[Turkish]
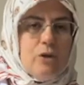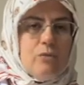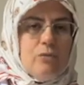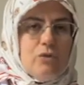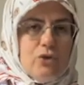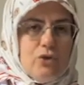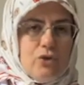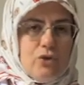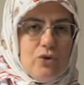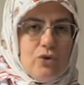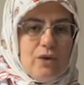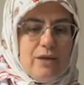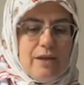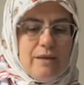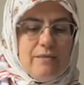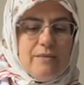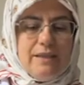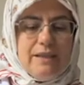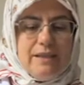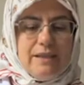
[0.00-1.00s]
Bu çok
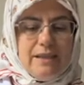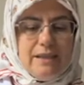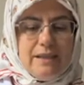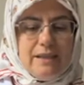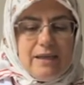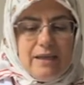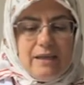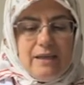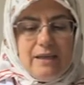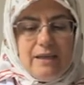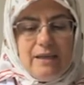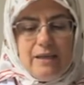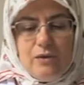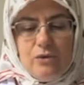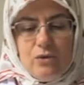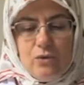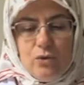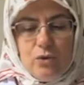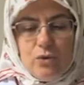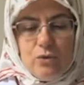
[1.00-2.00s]
önemli. Sigarayla
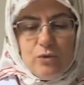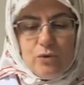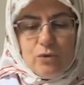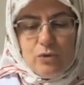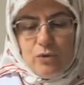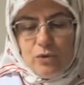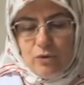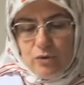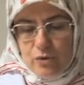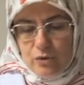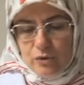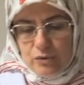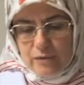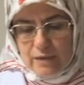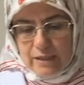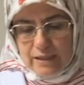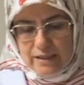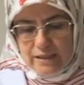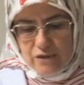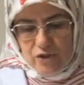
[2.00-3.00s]
yolumuzu
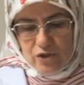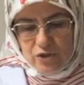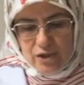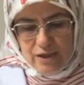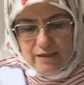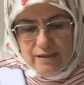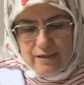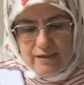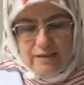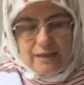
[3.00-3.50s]
ayıracağız.